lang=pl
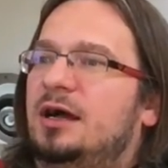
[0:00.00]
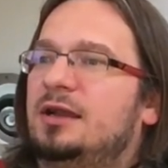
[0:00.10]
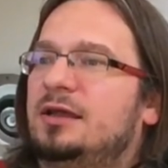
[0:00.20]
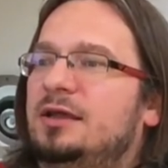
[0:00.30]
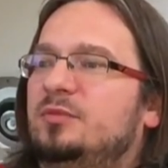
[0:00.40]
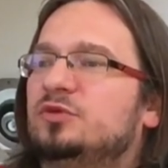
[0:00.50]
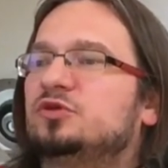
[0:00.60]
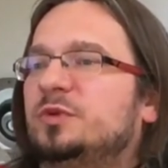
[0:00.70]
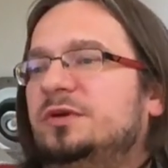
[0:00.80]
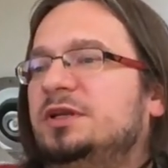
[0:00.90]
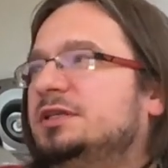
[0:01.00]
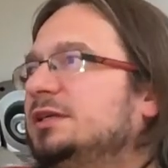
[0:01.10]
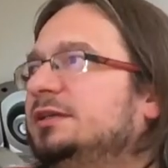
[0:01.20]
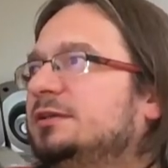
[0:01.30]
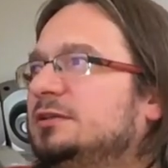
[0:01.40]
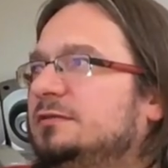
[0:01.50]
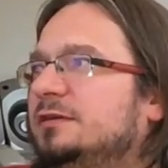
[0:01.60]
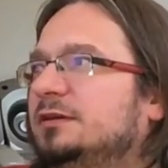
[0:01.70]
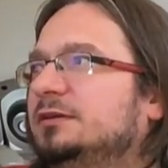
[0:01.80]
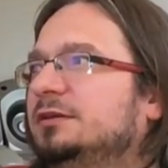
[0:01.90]
ale był zupełnie
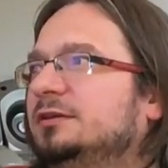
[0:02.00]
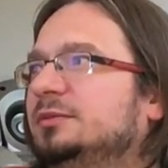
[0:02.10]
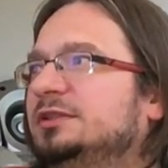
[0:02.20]
niezainteresowany